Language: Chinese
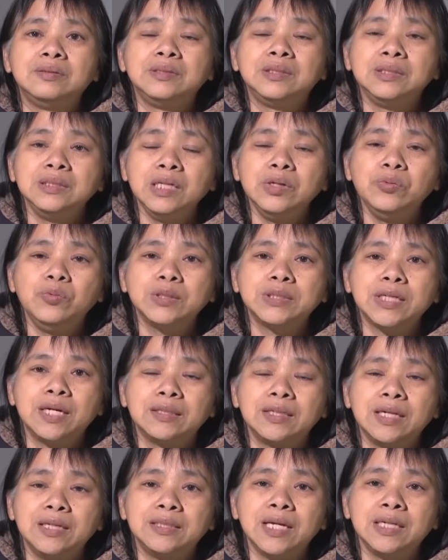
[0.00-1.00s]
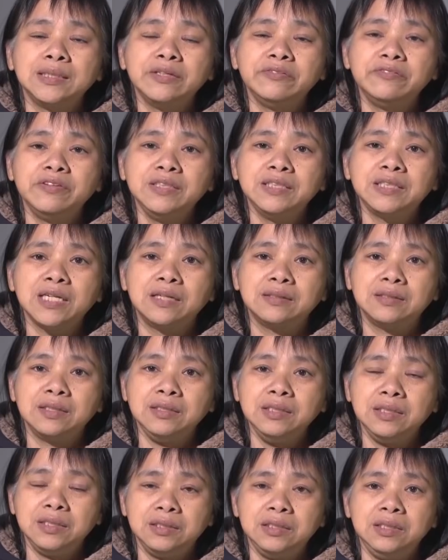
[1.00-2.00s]
今天我想给大家分享
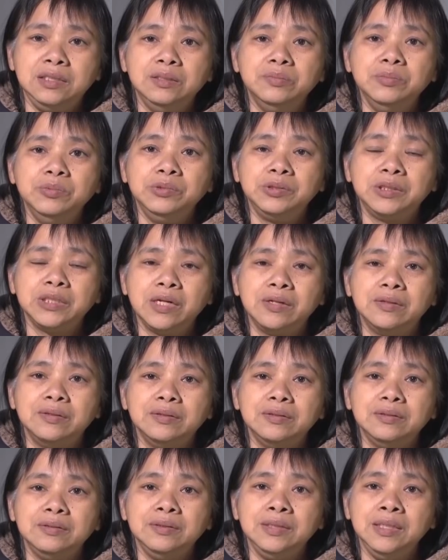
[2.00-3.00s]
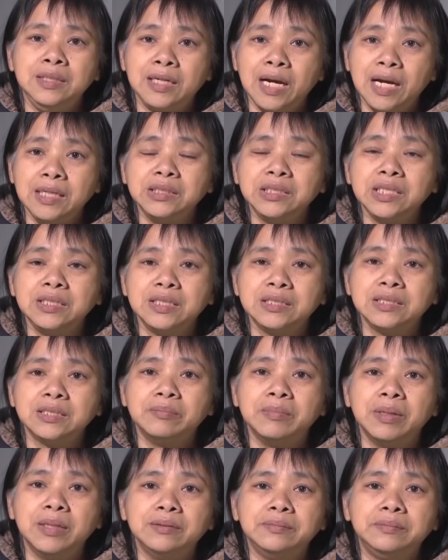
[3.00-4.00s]
的一个题目叫“你看见了
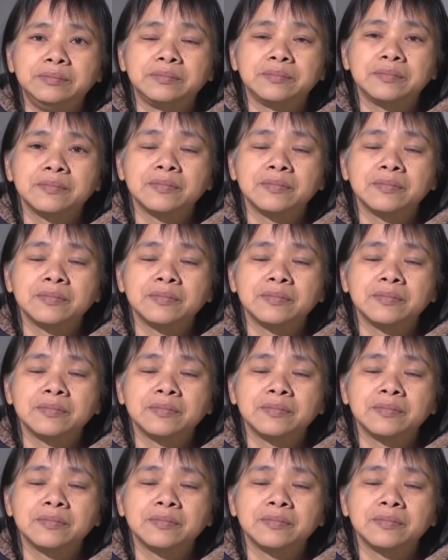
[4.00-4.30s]
什么”。